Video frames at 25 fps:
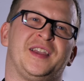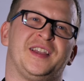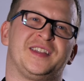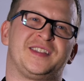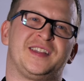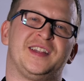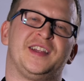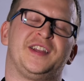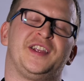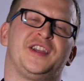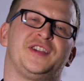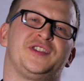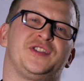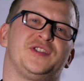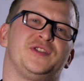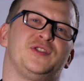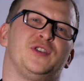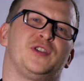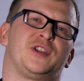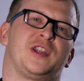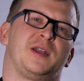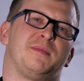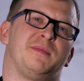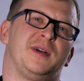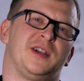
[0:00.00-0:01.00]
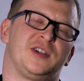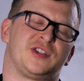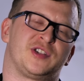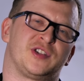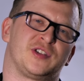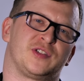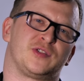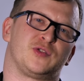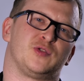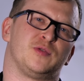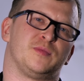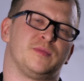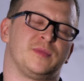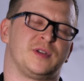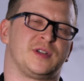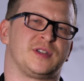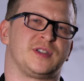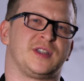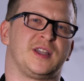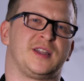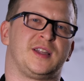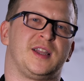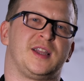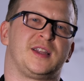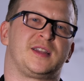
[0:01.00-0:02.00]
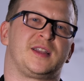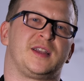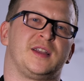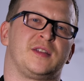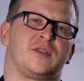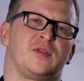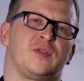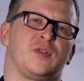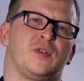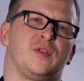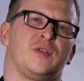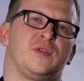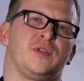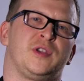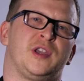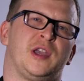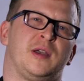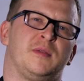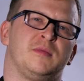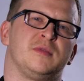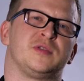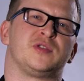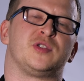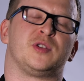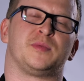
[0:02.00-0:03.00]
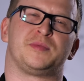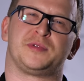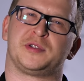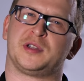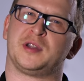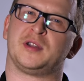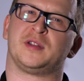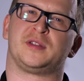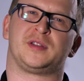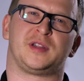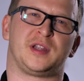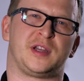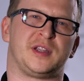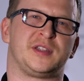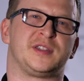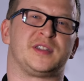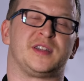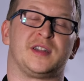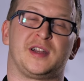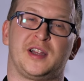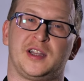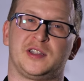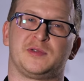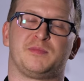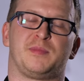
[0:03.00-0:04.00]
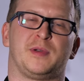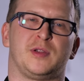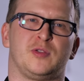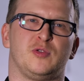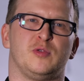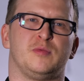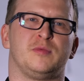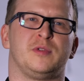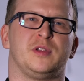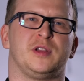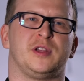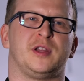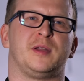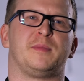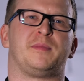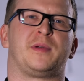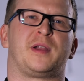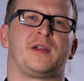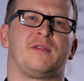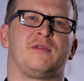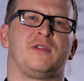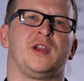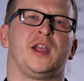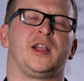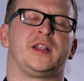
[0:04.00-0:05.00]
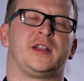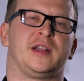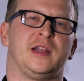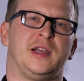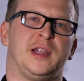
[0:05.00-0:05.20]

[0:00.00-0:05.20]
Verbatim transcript: Если речь идет о больших суммах задатка, то я бы, собственно, 300 раз подумал, направлять